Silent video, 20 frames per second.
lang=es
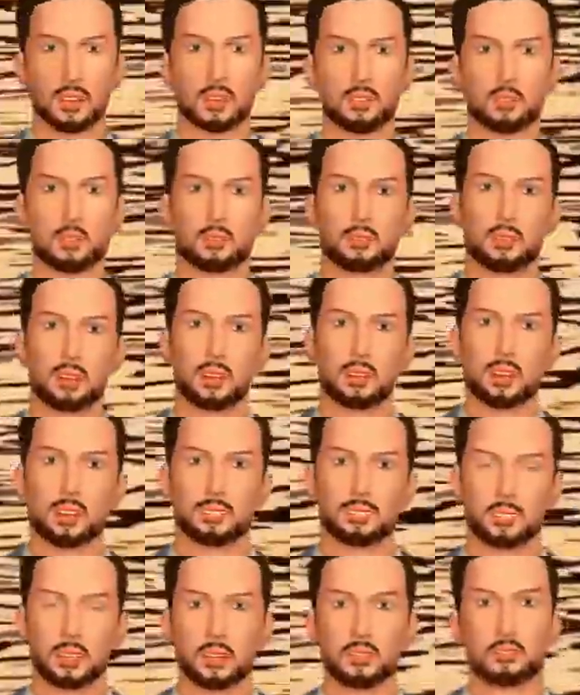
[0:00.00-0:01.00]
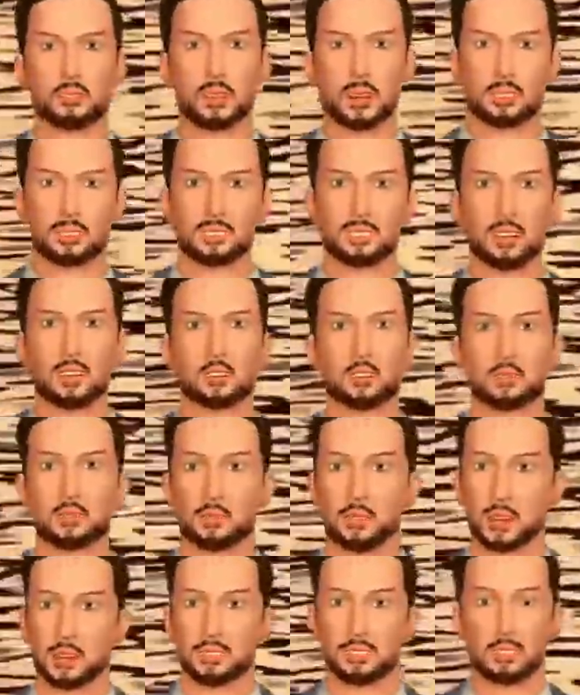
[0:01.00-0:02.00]
no son tontos. Quizá
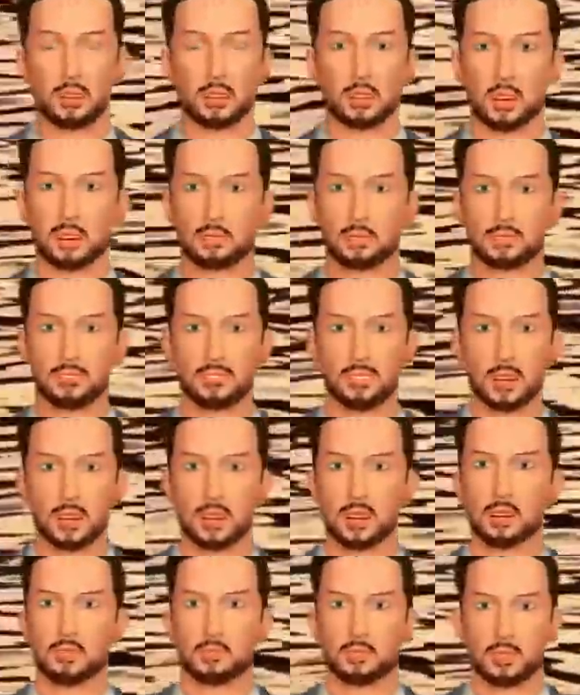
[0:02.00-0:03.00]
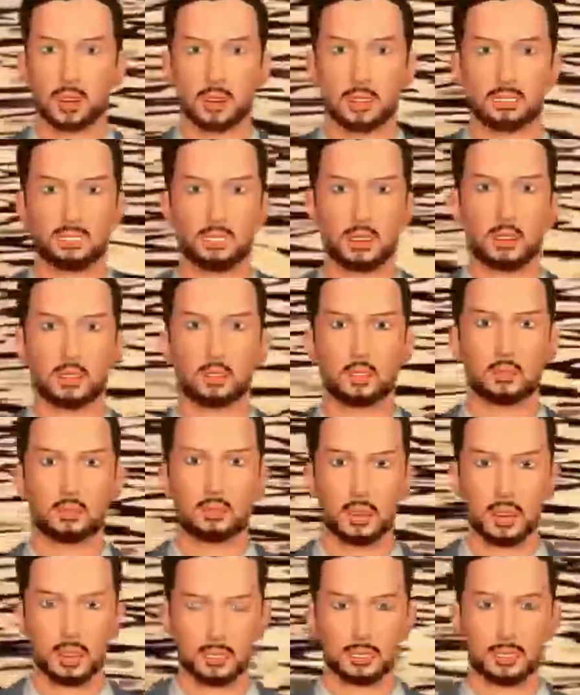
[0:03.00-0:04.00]
los engañes una vez, pero no
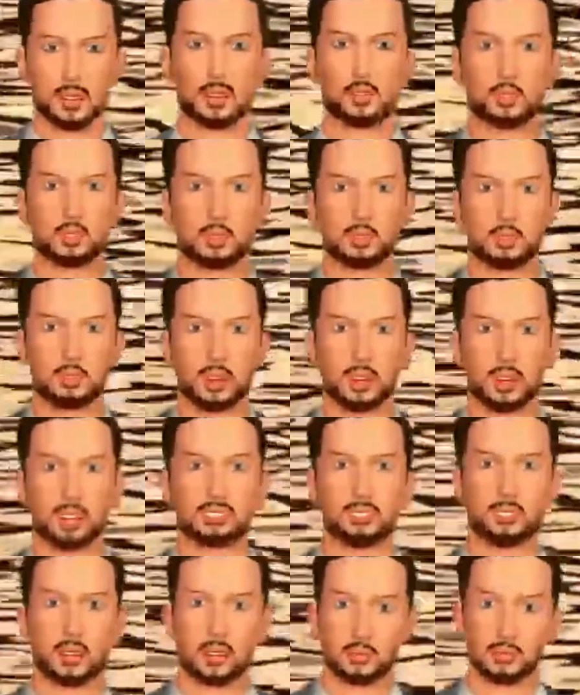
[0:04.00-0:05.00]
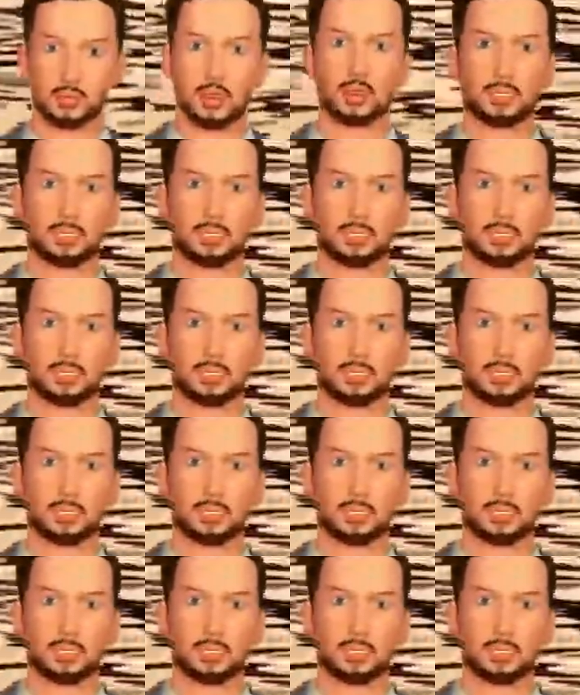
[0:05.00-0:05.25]
dos. Séptimo.